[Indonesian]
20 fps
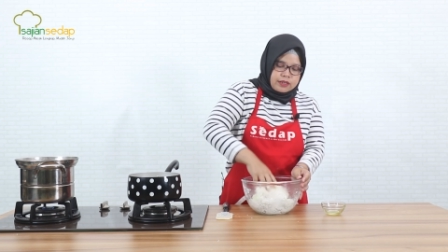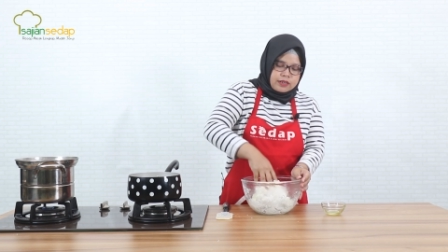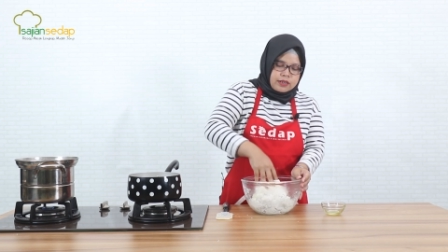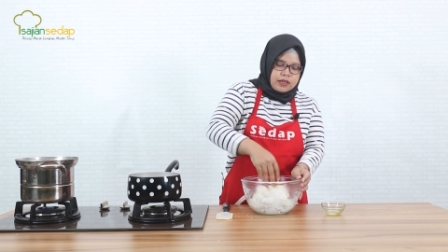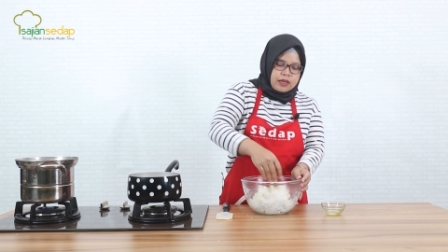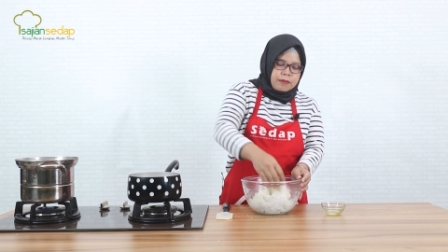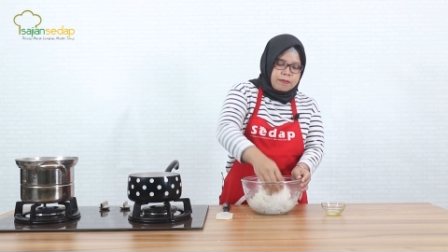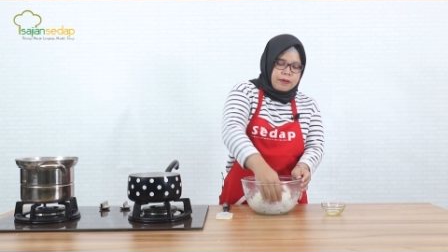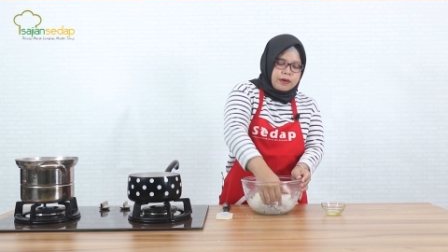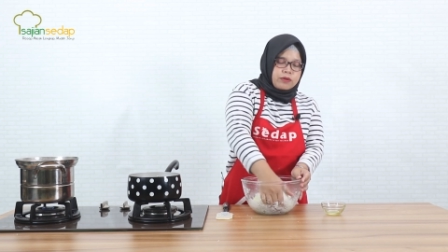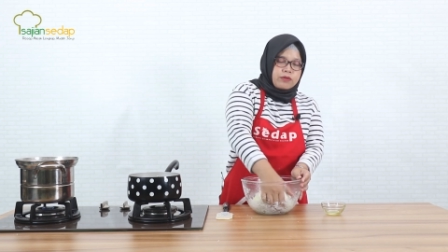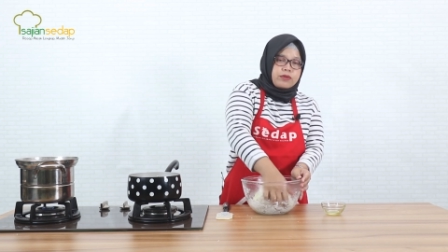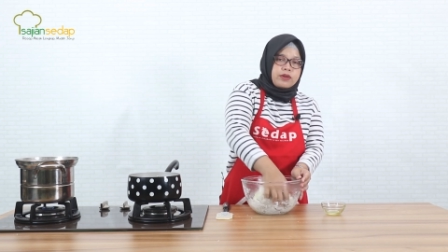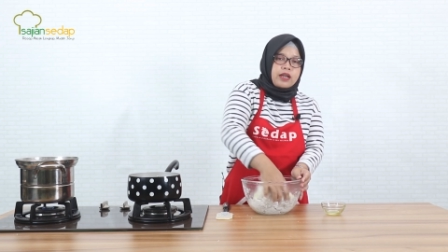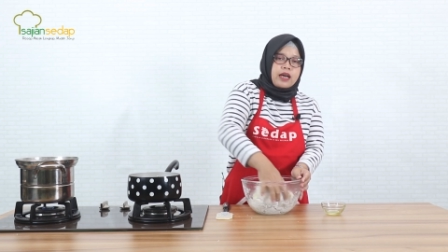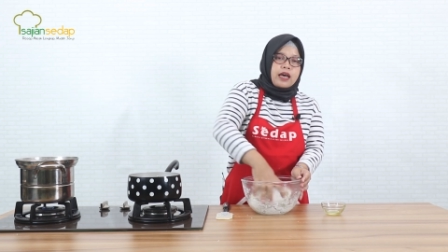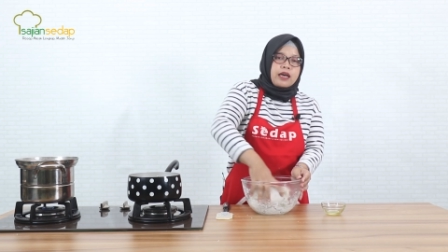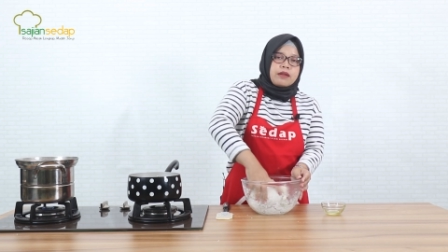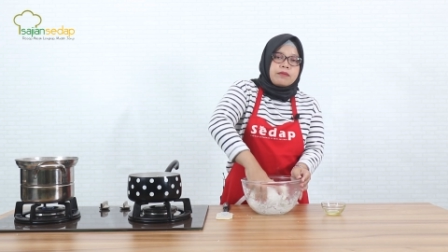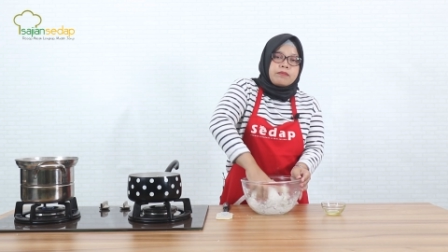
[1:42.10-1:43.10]
Nah,
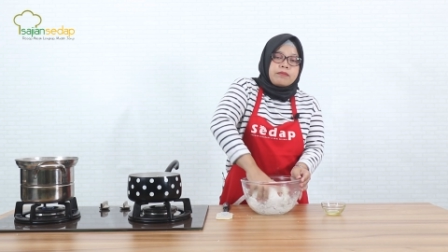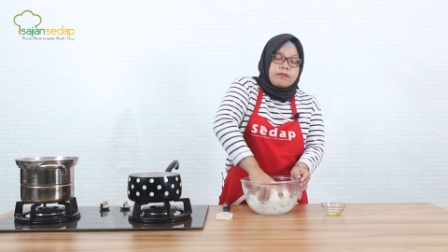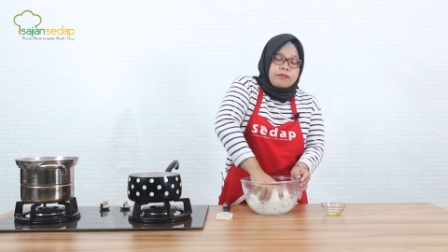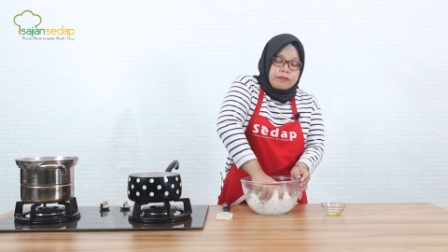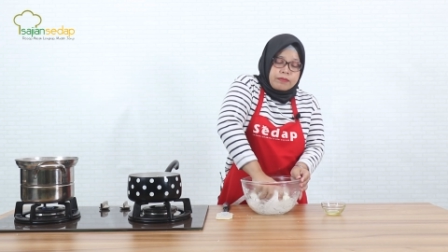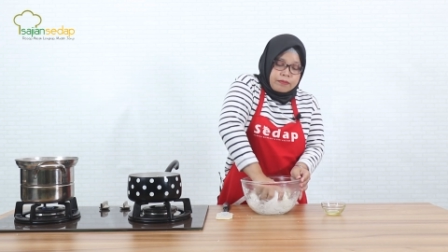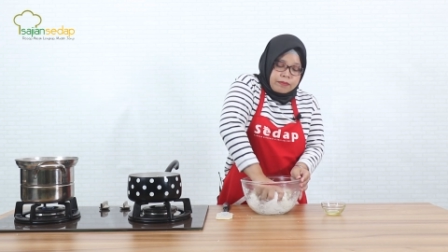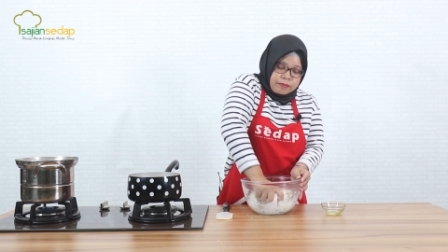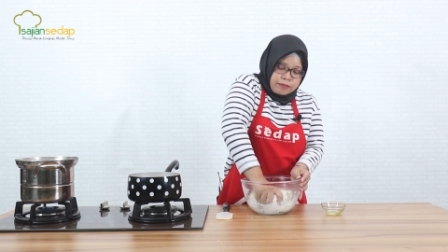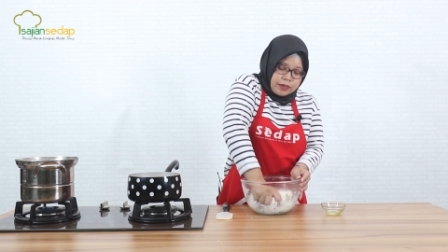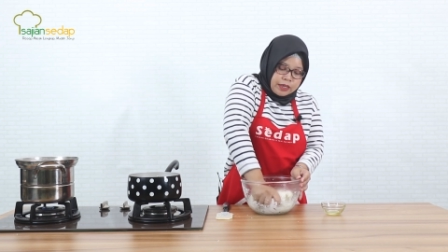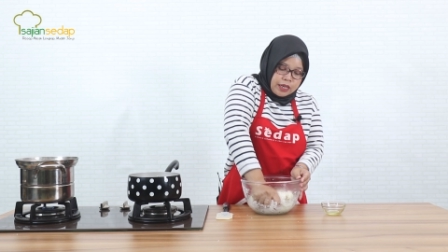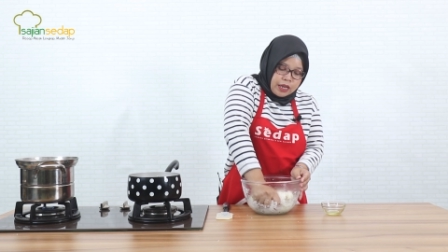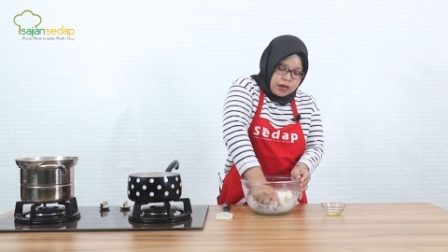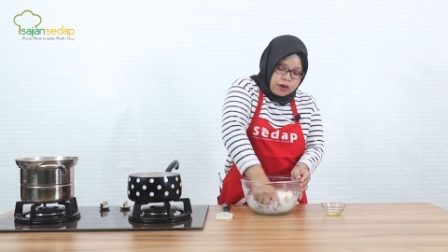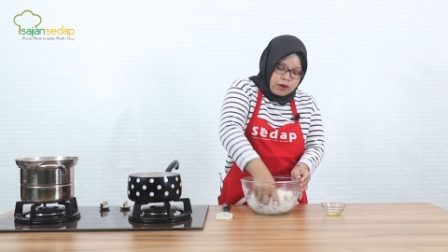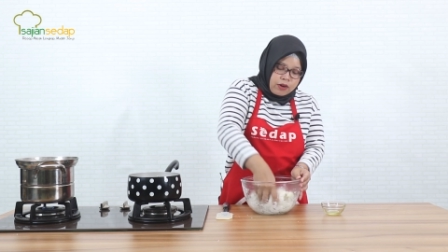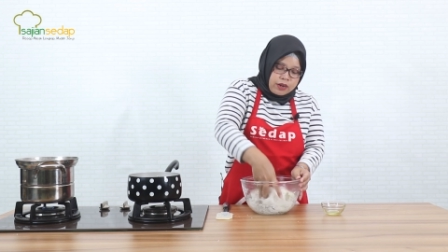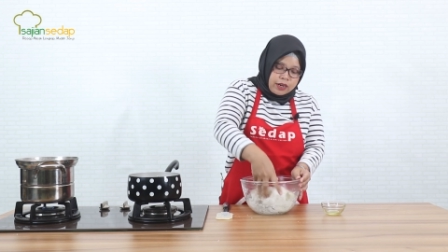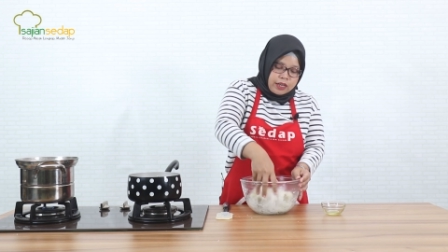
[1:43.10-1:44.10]
penggunaan
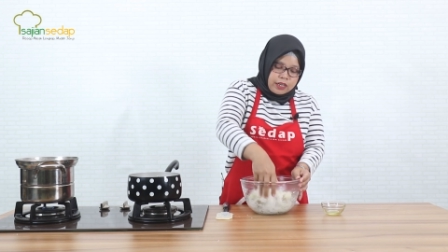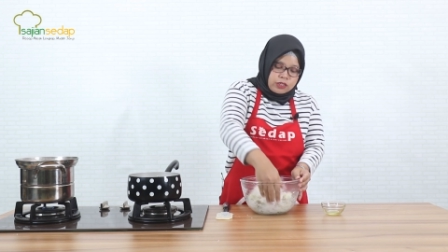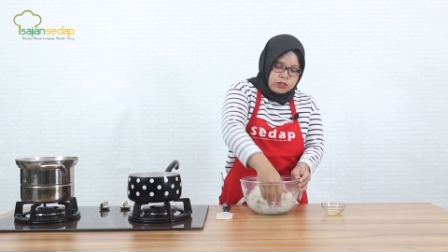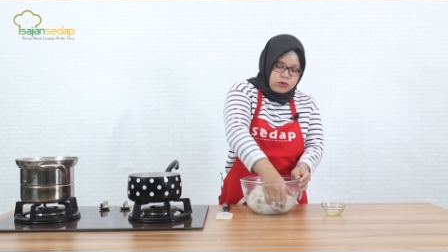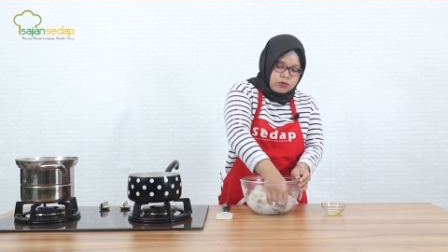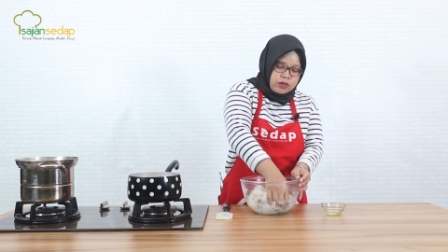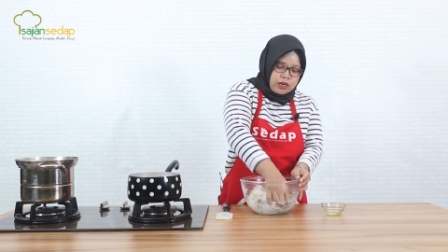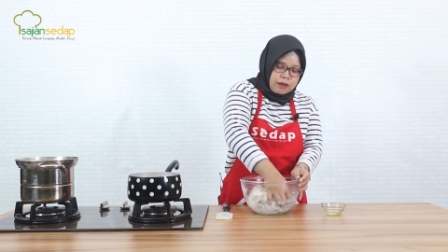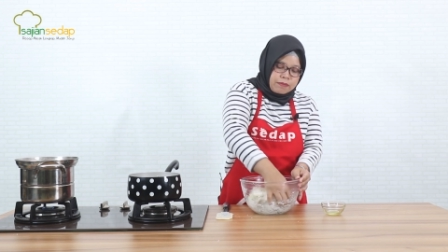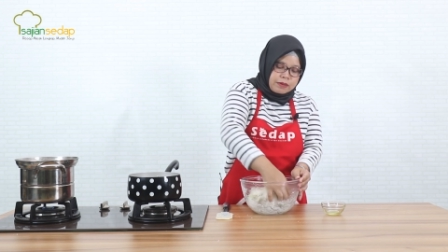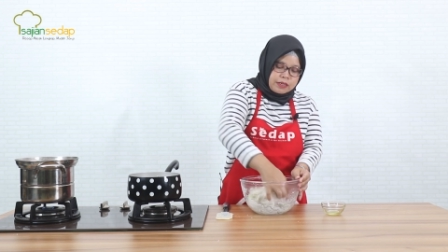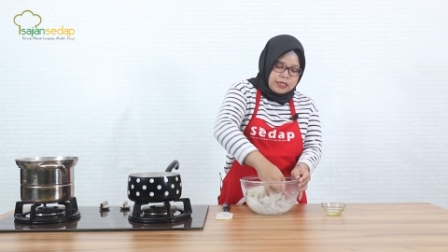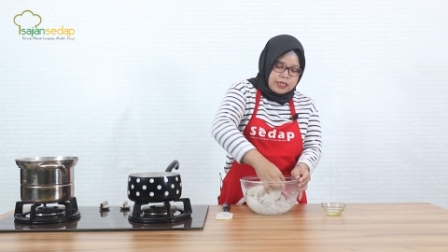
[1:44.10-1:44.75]
minyak goreng juga